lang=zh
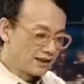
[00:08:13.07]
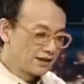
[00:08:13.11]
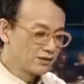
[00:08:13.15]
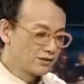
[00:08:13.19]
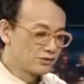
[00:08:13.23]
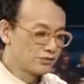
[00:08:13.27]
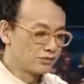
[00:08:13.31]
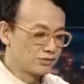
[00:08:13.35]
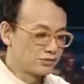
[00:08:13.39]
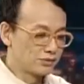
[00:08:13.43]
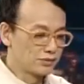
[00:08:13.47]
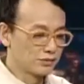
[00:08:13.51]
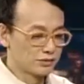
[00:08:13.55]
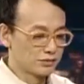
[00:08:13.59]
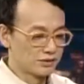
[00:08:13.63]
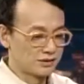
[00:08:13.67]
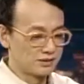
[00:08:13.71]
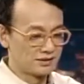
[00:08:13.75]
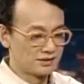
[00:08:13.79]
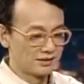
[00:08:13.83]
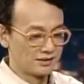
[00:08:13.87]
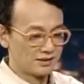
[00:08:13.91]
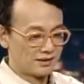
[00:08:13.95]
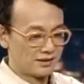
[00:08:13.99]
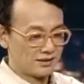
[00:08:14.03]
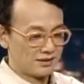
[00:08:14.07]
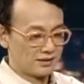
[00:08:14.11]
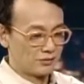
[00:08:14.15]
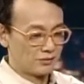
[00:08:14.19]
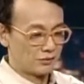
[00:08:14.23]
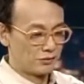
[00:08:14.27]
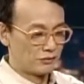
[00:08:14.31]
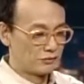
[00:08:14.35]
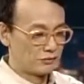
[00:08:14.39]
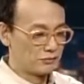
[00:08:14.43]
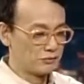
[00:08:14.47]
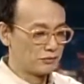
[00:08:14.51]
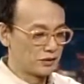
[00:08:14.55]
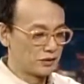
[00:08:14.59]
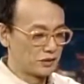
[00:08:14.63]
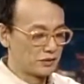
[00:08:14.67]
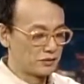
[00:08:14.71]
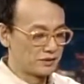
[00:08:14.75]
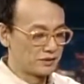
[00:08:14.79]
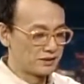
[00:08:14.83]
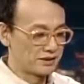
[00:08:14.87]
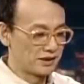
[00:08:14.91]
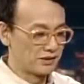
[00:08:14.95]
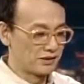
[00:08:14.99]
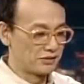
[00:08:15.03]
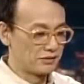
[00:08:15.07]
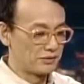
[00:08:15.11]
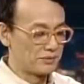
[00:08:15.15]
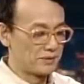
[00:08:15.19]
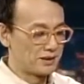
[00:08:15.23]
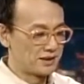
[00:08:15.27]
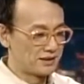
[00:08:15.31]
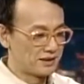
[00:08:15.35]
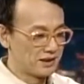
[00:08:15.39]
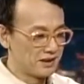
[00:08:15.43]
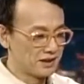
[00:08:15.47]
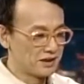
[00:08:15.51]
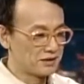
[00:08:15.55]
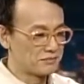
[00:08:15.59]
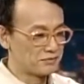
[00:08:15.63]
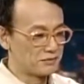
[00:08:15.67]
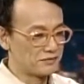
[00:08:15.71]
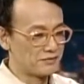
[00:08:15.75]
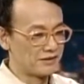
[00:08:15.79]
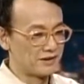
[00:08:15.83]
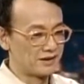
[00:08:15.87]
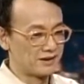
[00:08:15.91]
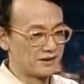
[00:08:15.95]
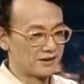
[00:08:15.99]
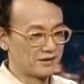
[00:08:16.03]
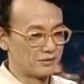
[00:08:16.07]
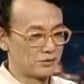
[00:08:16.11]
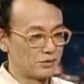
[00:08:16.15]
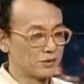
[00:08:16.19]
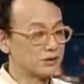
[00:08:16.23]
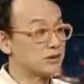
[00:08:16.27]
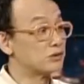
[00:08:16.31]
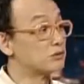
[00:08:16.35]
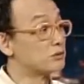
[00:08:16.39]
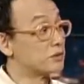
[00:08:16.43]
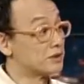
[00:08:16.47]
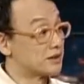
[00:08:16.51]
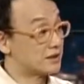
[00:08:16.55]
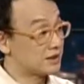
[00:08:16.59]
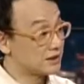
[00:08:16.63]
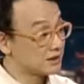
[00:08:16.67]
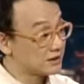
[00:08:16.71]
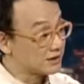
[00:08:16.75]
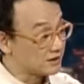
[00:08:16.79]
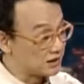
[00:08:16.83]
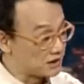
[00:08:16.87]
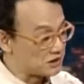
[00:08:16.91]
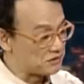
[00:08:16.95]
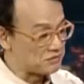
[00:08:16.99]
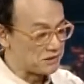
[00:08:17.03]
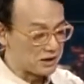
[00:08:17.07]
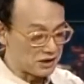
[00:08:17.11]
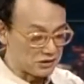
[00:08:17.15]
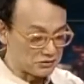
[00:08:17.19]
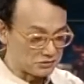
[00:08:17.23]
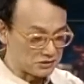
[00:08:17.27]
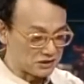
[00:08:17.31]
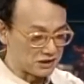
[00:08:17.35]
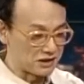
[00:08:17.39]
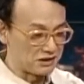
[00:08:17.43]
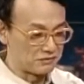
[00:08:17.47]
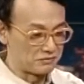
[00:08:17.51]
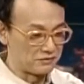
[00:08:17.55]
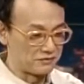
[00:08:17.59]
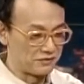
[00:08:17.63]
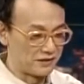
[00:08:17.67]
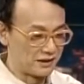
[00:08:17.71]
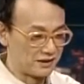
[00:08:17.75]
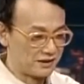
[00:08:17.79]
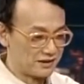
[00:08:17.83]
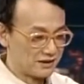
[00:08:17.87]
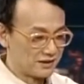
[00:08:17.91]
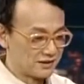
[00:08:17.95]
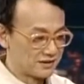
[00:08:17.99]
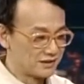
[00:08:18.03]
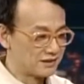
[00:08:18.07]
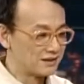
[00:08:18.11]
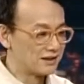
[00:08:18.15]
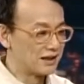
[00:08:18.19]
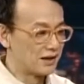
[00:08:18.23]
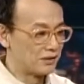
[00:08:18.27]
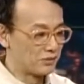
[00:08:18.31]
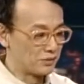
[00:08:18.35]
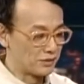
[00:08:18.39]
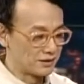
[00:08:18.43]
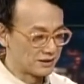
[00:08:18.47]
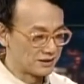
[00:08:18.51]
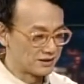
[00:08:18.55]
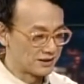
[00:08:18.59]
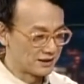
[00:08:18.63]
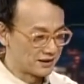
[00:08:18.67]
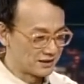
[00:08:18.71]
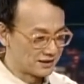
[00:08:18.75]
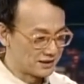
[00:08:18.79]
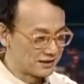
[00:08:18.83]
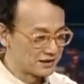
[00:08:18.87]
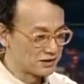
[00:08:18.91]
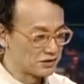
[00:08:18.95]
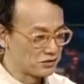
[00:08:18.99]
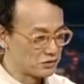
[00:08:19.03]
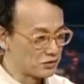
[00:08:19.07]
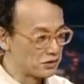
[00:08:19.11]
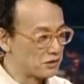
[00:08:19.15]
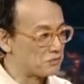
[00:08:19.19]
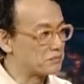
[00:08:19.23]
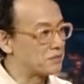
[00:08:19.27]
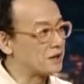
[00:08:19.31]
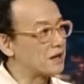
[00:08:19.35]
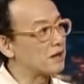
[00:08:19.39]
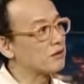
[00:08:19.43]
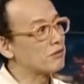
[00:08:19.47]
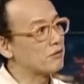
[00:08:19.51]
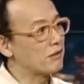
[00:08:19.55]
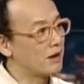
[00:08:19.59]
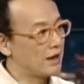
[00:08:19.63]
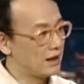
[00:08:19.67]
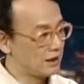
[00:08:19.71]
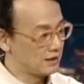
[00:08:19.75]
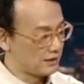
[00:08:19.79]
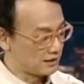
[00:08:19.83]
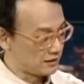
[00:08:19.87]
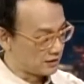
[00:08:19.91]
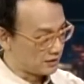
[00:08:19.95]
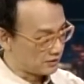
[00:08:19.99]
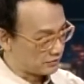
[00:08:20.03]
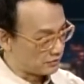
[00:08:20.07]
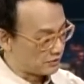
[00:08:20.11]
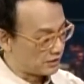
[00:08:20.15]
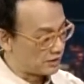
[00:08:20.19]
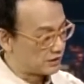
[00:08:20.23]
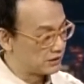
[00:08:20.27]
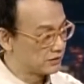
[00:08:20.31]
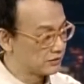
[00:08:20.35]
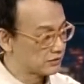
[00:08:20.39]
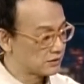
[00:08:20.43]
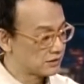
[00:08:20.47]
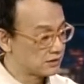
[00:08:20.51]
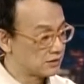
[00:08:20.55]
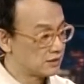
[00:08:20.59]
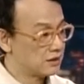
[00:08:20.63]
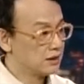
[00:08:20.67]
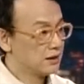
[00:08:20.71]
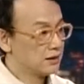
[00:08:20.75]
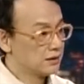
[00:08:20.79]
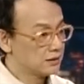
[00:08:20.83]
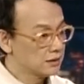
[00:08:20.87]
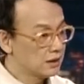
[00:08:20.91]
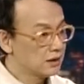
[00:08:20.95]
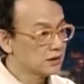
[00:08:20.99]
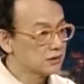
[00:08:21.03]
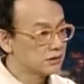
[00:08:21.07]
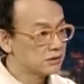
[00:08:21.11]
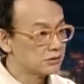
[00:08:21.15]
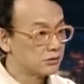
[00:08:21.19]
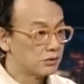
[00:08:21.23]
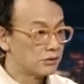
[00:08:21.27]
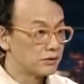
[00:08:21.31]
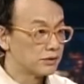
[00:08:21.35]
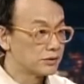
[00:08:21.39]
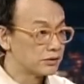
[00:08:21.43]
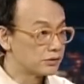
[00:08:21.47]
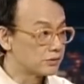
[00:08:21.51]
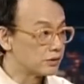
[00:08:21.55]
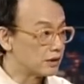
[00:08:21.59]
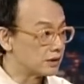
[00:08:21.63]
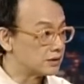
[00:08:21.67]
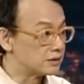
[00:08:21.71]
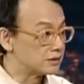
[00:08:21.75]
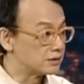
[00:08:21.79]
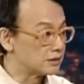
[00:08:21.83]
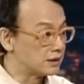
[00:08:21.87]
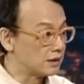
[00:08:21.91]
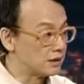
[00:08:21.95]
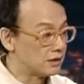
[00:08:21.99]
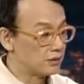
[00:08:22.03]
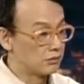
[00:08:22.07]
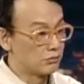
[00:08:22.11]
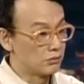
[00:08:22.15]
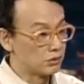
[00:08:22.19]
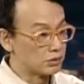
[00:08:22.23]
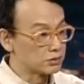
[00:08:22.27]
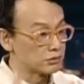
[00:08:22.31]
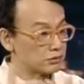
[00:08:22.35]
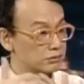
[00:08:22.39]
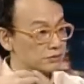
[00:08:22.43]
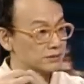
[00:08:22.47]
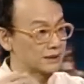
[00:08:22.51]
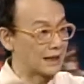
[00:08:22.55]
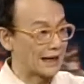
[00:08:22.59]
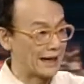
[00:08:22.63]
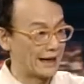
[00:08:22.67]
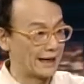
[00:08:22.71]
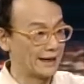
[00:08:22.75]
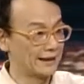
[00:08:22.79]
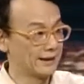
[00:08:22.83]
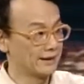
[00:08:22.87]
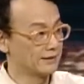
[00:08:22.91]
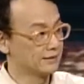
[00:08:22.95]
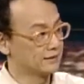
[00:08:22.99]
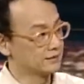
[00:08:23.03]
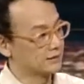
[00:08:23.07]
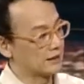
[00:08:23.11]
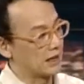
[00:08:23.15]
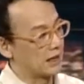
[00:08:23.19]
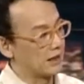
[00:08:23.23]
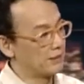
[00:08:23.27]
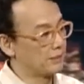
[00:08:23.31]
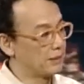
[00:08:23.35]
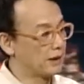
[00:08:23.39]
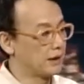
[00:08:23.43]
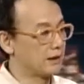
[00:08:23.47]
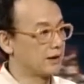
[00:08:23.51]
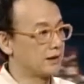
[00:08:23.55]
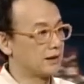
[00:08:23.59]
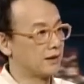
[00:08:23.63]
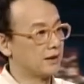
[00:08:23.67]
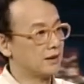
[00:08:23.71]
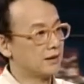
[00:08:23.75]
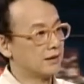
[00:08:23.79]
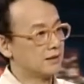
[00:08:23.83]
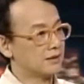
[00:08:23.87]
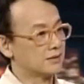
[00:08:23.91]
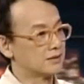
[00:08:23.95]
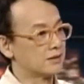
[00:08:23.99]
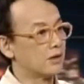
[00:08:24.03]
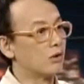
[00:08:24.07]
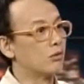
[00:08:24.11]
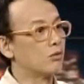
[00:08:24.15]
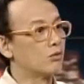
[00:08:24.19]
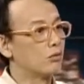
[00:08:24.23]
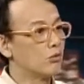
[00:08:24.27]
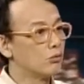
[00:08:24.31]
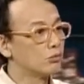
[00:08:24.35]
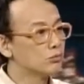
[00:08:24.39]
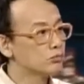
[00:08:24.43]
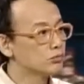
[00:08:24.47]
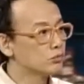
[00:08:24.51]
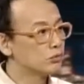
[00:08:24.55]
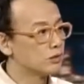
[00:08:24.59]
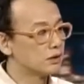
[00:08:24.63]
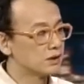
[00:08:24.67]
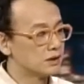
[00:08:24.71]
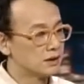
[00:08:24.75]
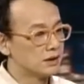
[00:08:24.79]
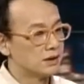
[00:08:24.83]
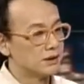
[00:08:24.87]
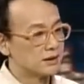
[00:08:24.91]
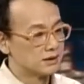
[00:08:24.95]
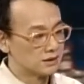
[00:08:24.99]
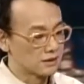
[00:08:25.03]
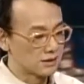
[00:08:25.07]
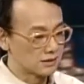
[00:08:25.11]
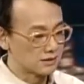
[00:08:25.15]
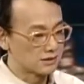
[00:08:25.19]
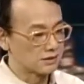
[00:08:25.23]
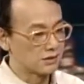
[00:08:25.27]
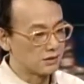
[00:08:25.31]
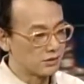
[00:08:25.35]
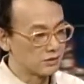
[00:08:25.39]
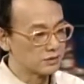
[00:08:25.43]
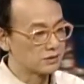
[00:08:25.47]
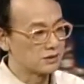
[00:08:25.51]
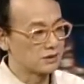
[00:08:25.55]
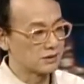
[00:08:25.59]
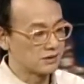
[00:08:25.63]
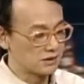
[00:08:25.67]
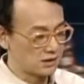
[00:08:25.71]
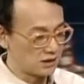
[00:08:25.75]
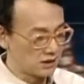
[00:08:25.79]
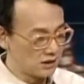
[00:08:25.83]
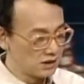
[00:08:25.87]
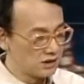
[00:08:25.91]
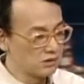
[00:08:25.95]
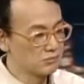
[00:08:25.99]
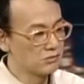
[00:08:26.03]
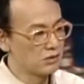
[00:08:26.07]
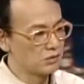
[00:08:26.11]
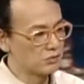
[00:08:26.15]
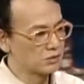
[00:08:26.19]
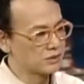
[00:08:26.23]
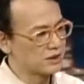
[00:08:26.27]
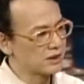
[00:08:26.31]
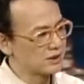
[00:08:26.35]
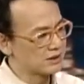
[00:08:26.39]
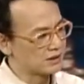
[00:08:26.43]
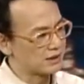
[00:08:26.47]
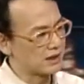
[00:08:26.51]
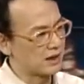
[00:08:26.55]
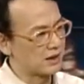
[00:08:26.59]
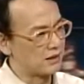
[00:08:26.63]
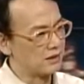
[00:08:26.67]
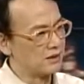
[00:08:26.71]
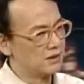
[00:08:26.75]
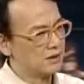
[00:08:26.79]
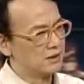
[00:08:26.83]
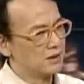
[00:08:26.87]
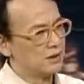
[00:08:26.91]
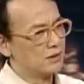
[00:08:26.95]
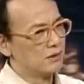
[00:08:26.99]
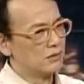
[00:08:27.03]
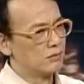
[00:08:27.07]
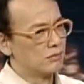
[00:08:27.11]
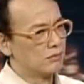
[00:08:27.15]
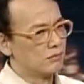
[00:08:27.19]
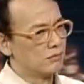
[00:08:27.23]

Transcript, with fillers: 也许就是我父母给我教育里面这个部分，或者我性格里面也有这个部分，是让我这个人生过得比较快乐的一个原因，就是当时我会选择我从台南到台北找工作的时候，只是因为我在想。